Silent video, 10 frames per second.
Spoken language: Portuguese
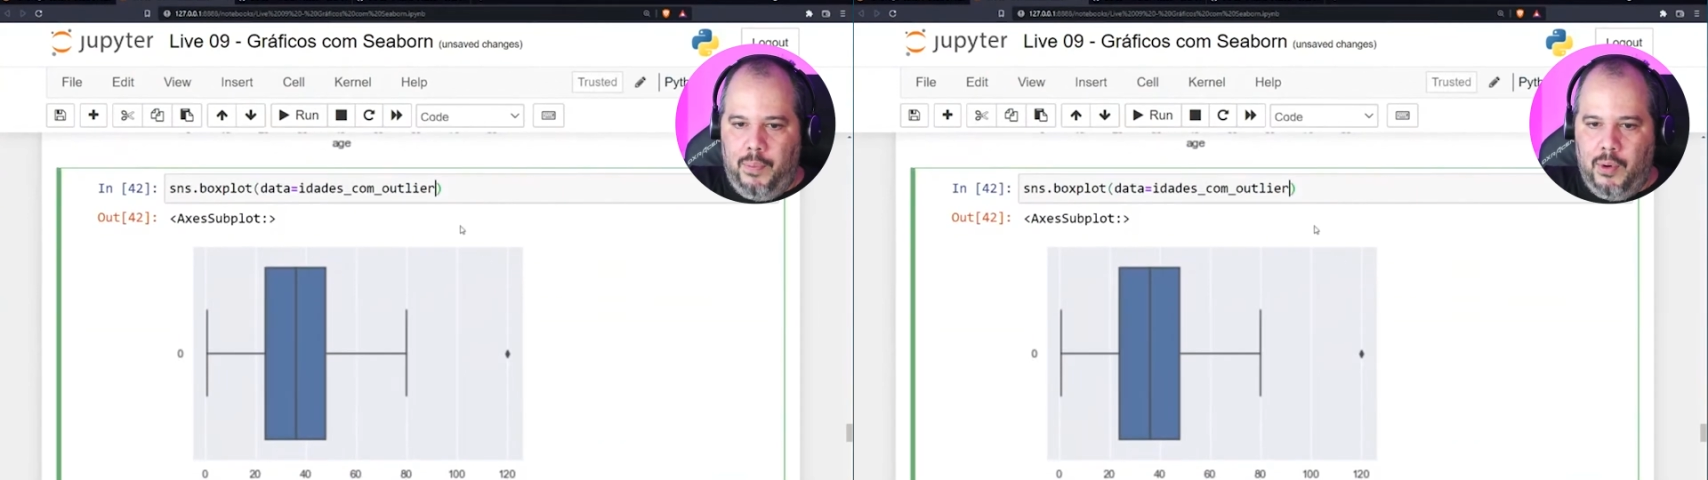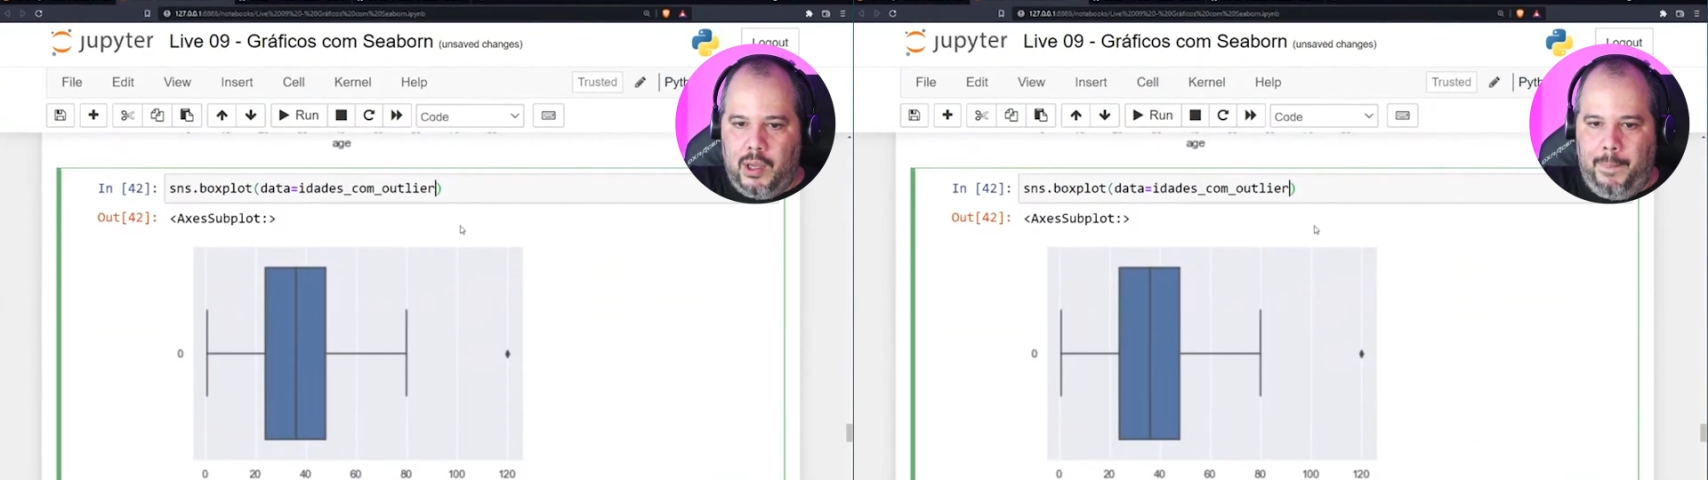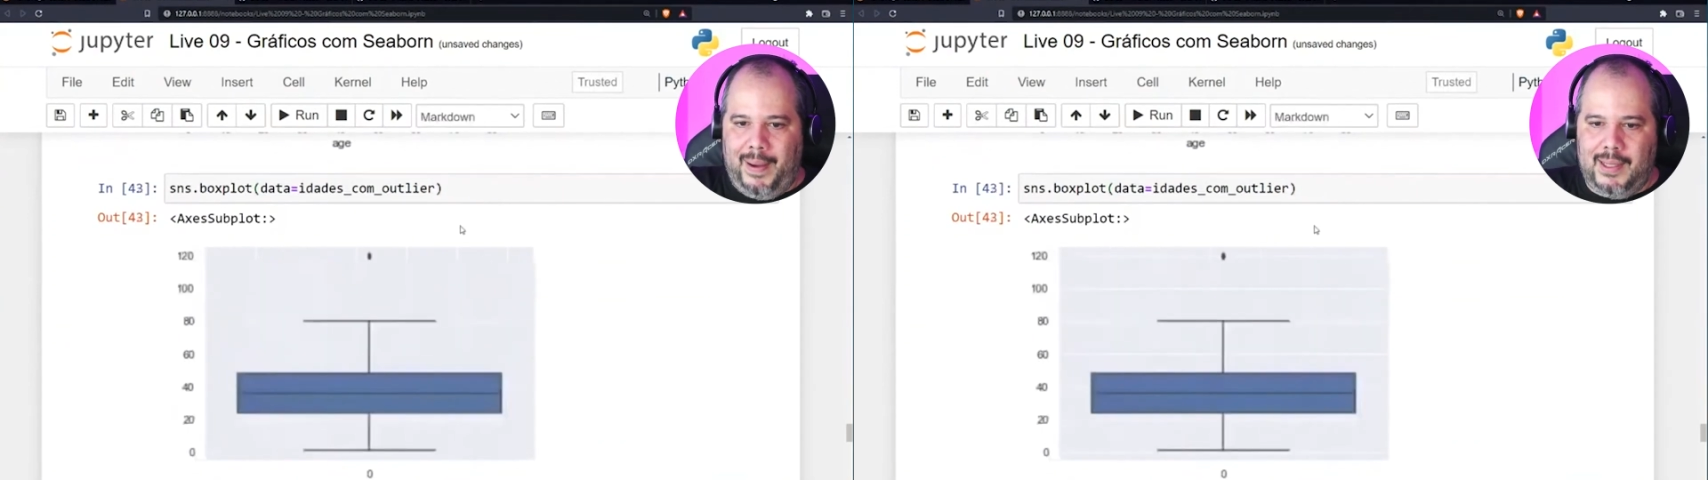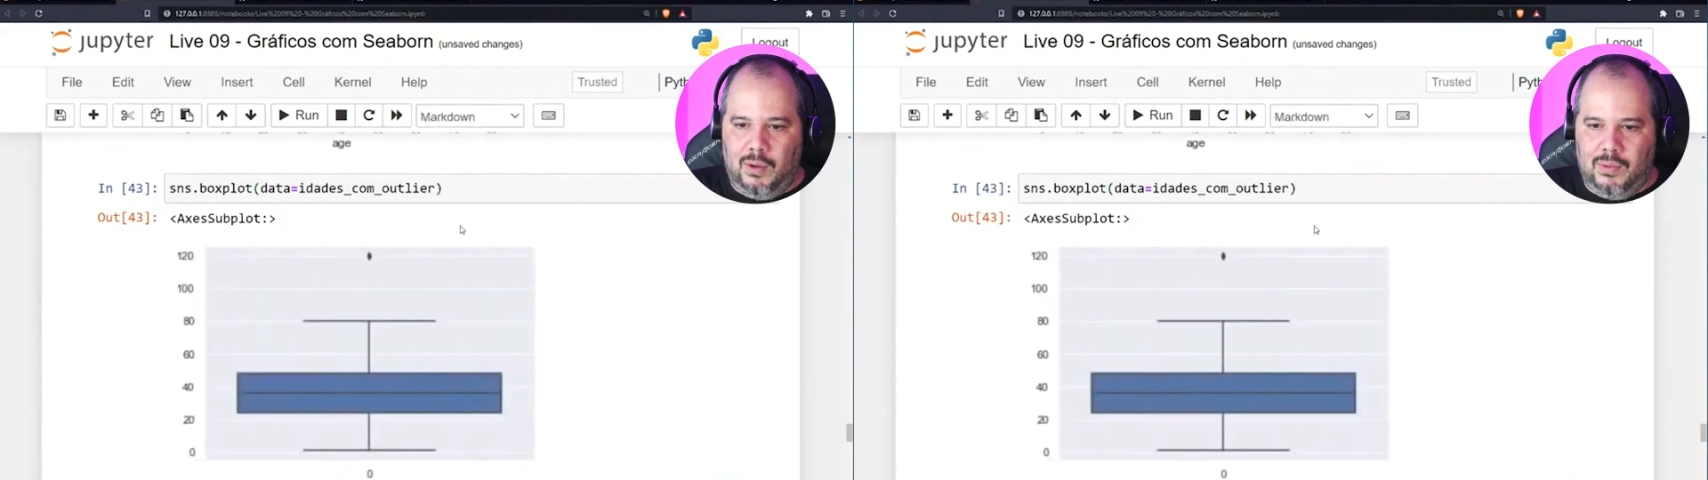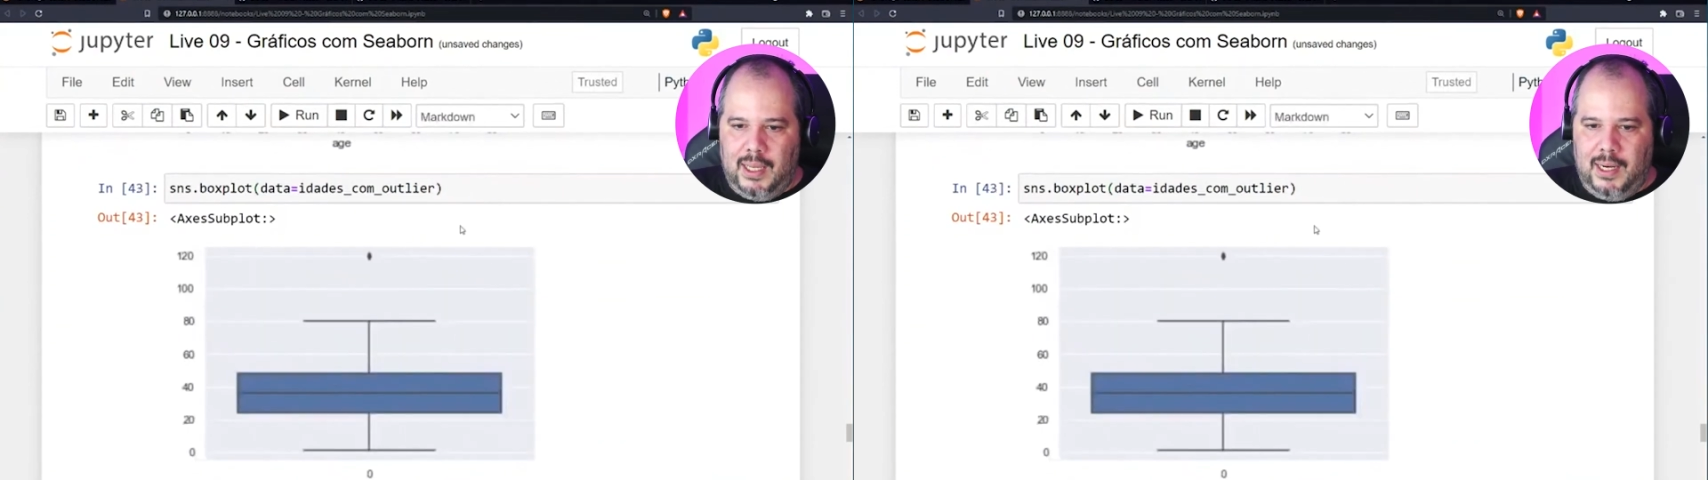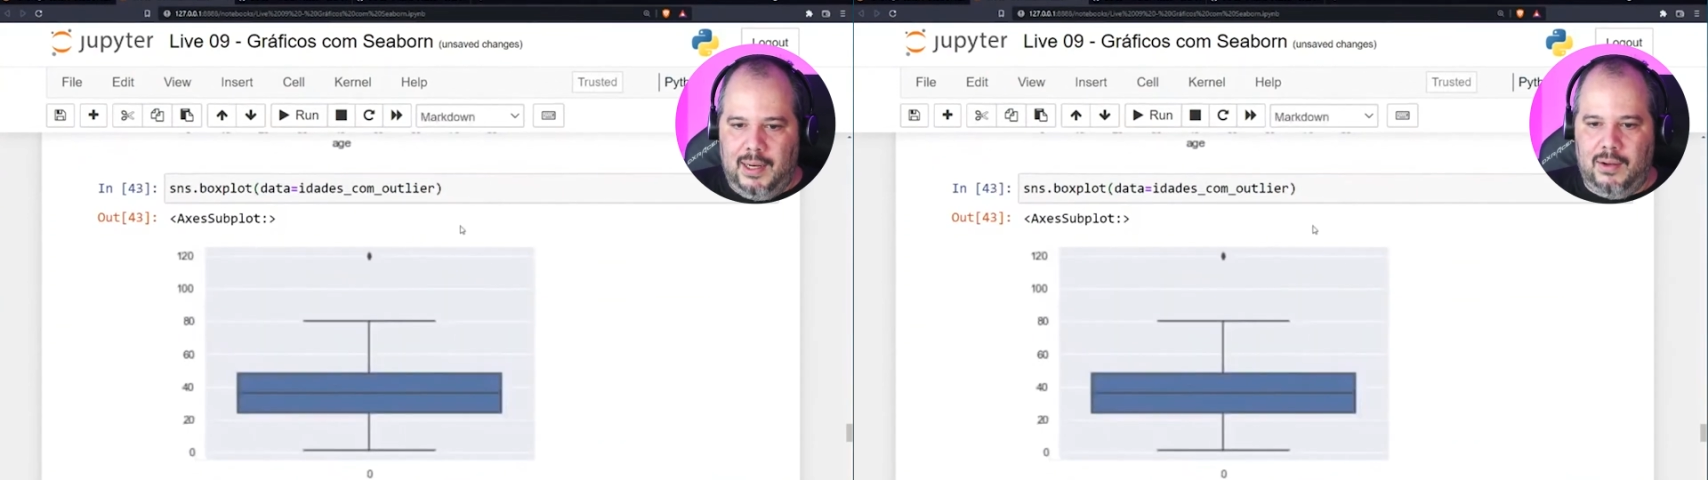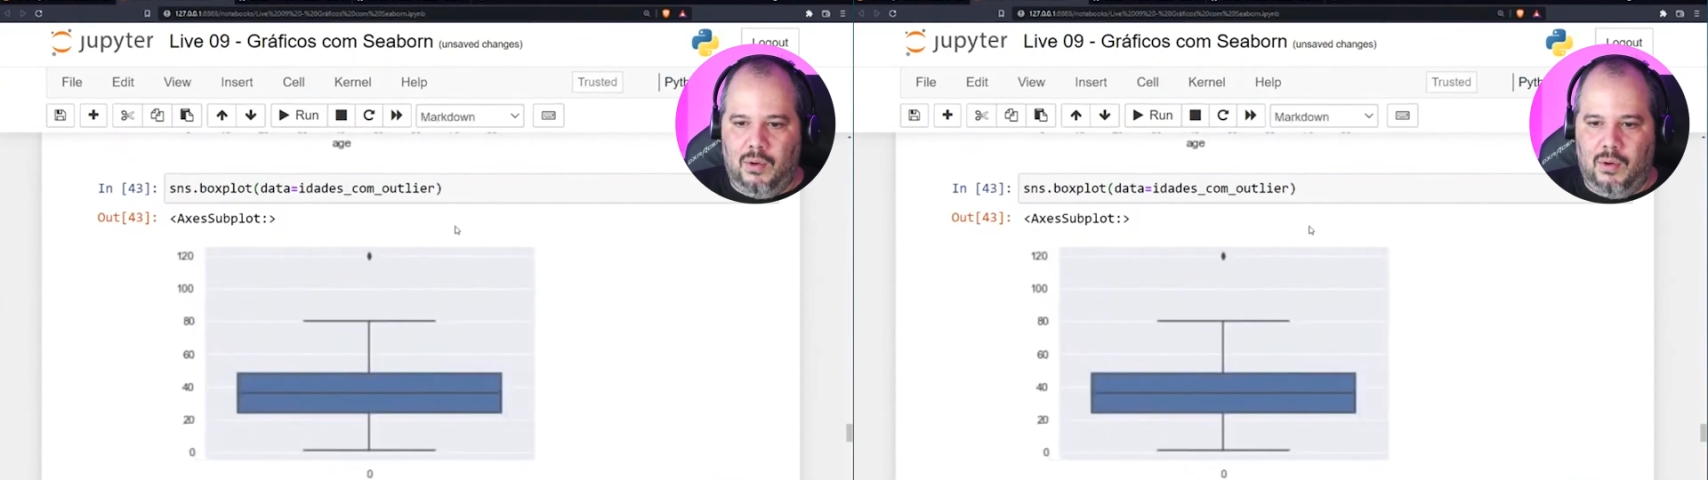porque o padrão dele, ele,